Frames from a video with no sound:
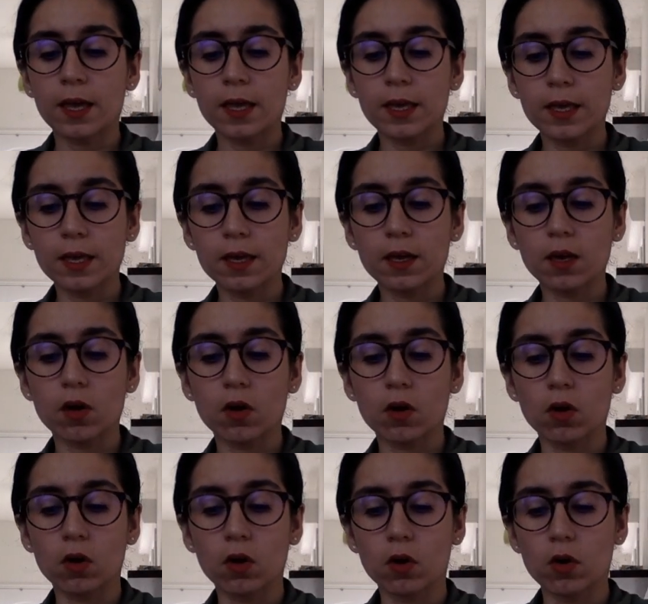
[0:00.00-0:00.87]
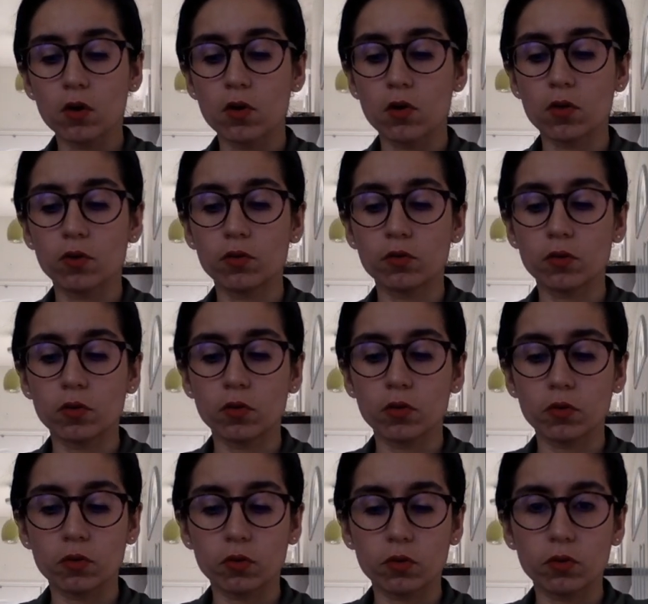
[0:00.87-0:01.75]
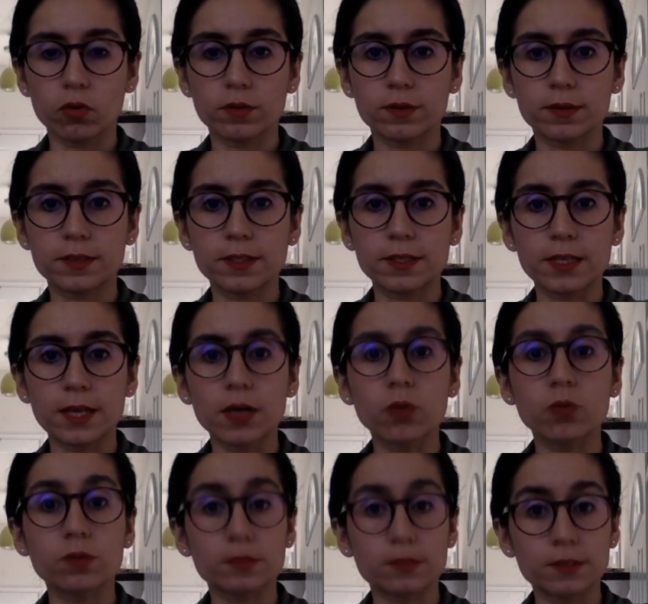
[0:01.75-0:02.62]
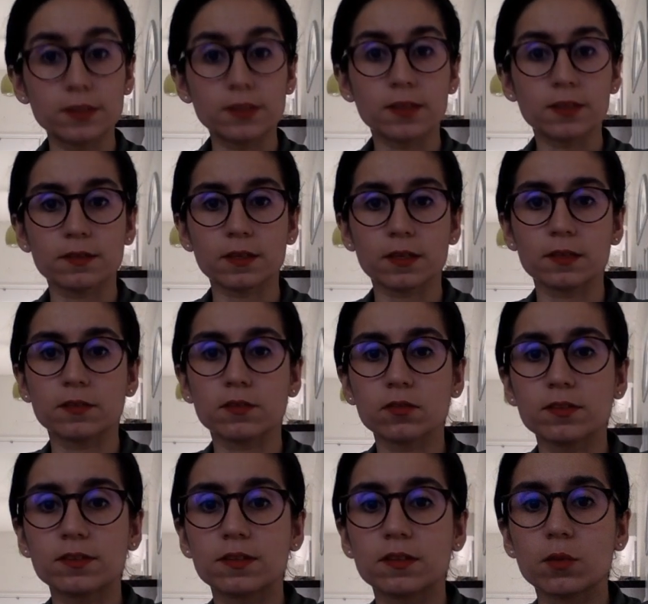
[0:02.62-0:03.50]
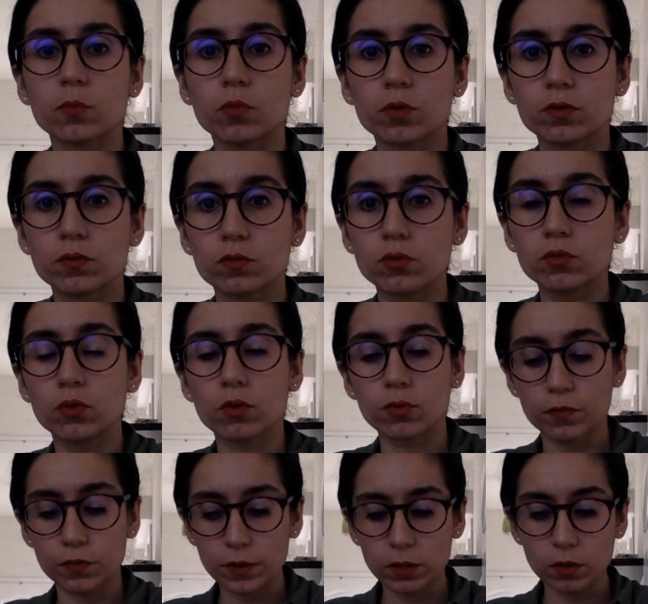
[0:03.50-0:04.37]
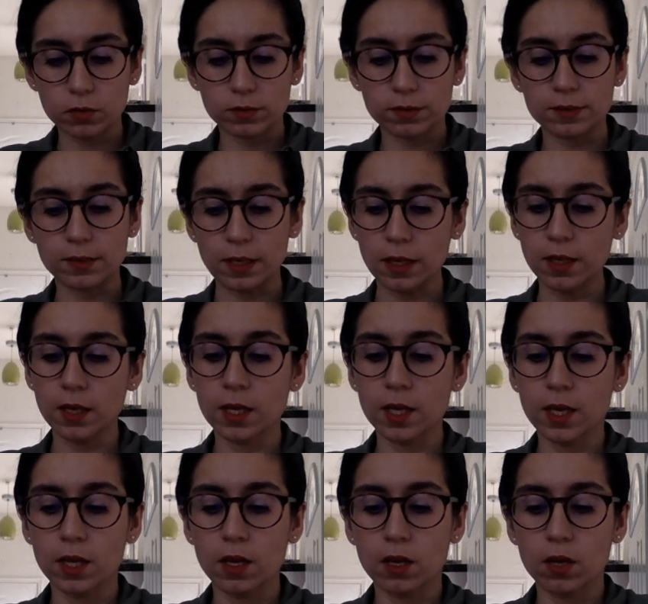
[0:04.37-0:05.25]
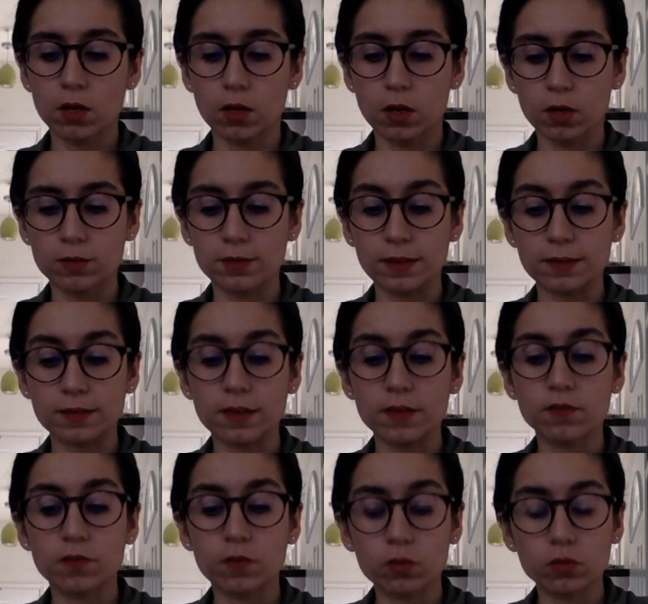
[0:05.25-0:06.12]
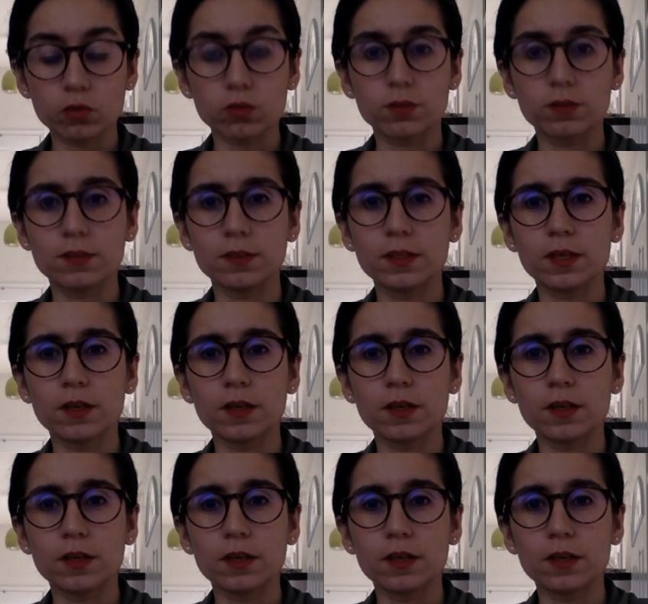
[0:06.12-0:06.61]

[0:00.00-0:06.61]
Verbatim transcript: Et ce qu'il y a aussi d'intéressant, c'est d'un point de vue financier, ça sera vendredi.